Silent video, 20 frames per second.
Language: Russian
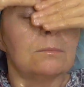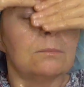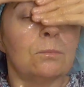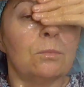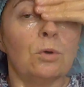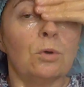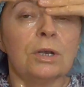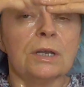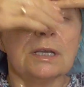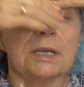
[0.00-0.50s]

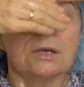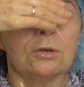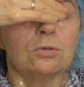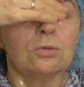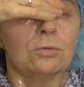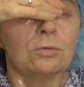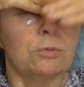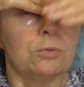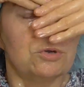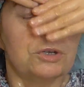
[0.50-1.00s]
более
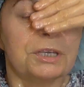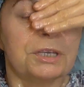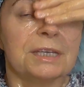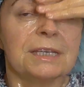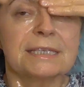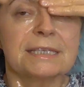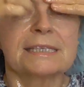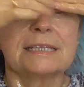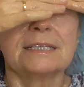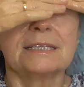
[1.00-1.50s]

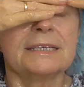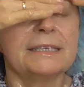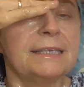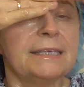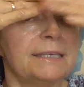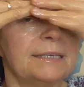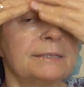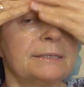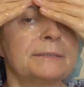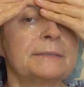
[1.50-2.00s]
глубокие
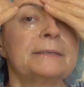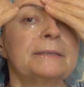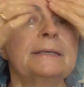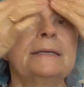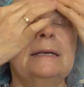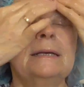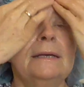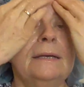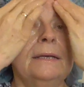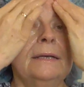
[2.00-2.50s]
слои
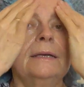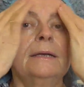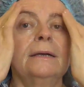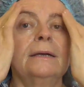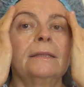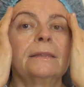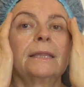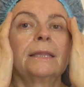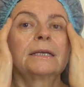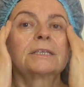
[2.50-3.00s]

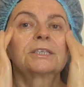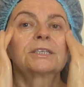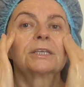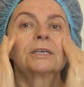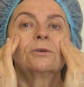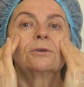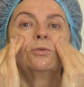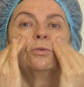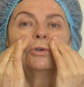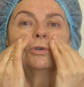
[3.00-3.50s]

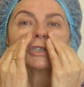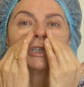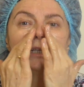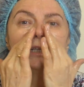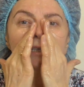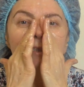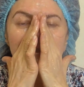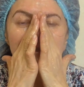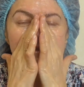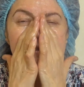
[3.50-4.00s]
нашей кожи
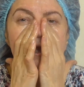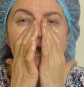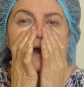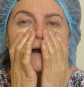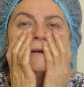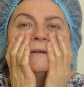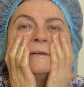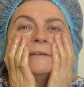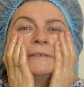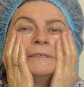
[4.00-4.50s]

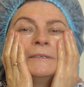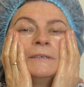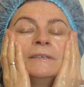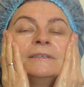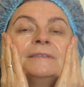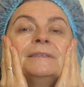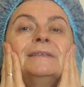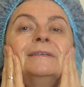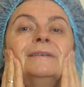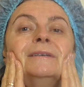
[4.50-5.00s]
лица,
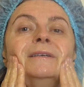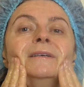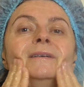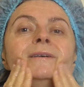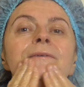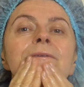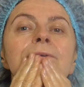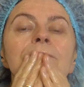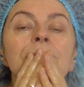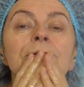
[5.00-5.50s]

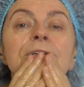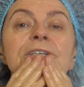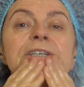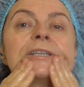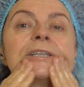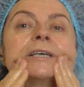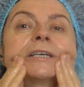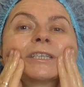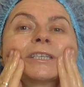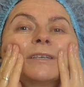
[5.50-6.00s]

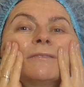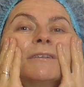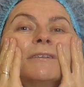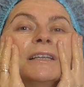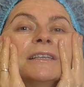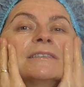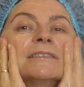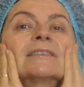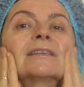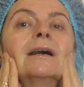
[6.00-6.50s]
кожи нашего
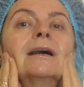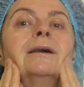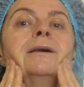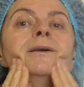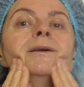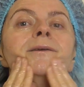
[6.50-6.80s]
лица.